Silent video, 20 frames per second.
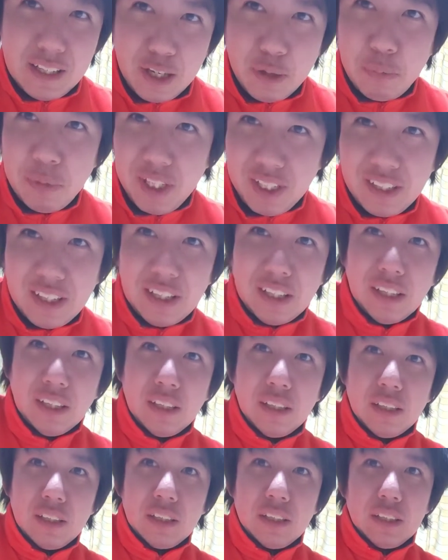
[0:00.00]
えー、皆さん、
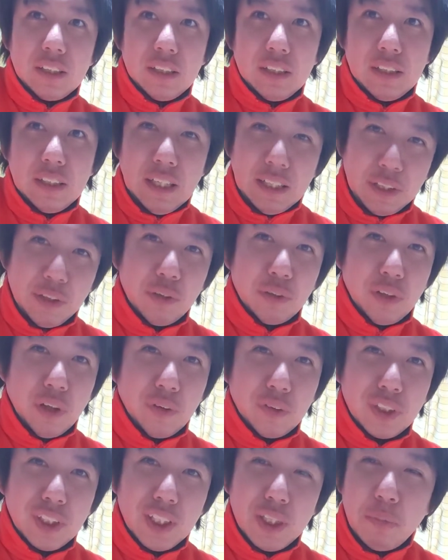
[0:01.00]
野球
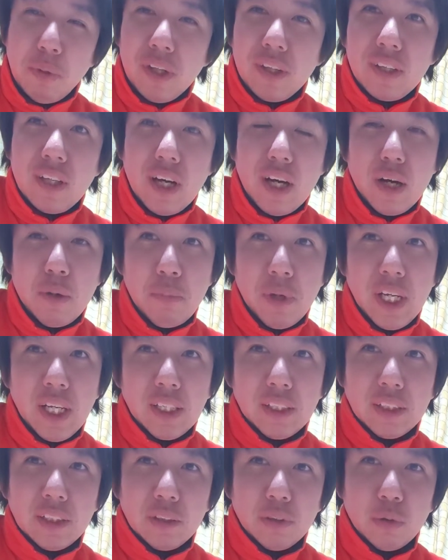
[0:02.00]
楽しんでますか？
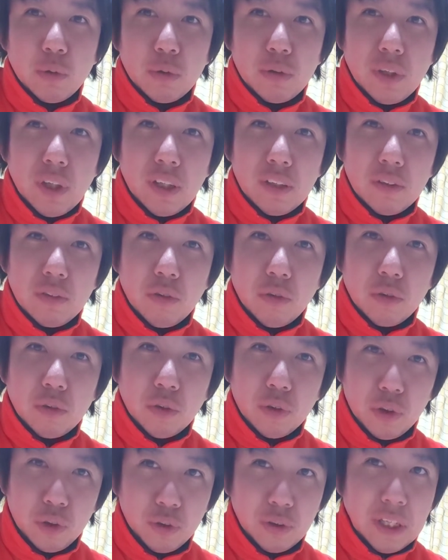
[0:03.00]
アメージング監
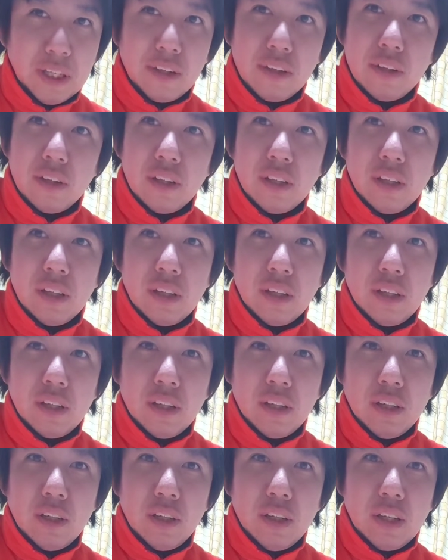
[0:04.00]
督の修です。
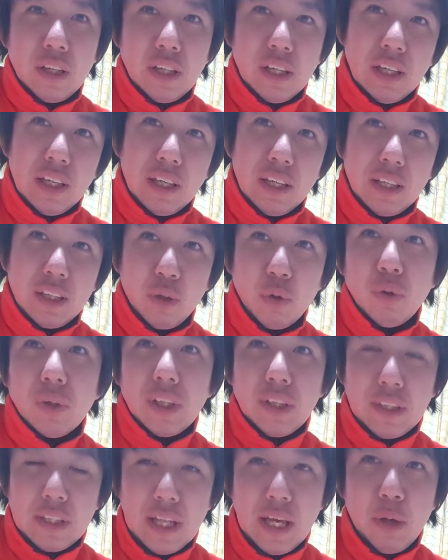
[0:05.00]
えー、今日
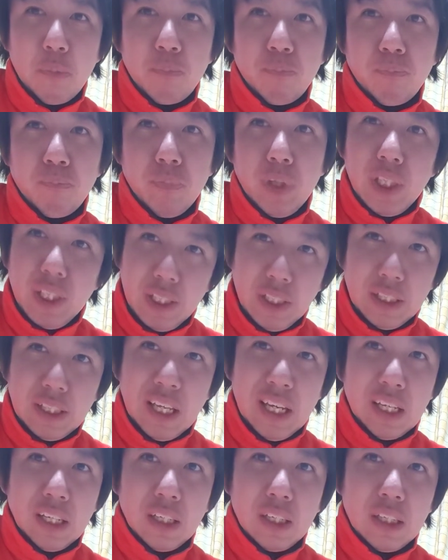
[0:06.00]
はですね、新
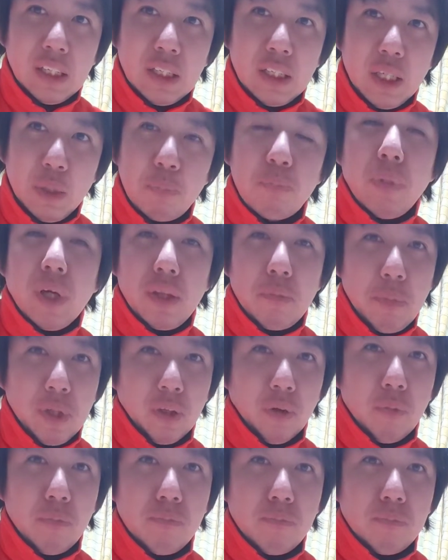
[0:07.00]
年一発
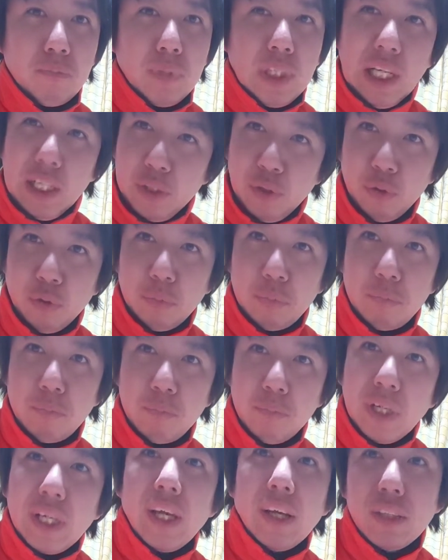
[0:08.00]
目の野球、
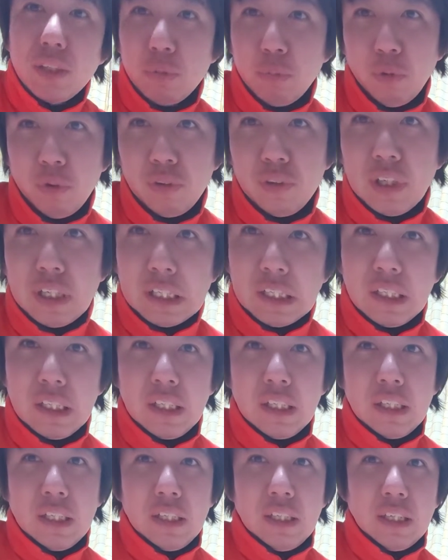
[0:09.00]
まあ、キャッチボールぐらい、
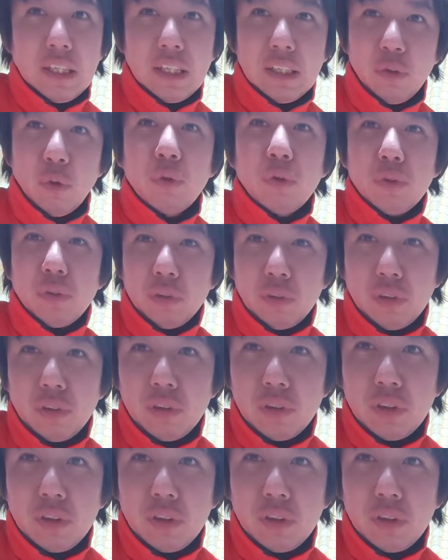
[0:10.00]
えー、ノック、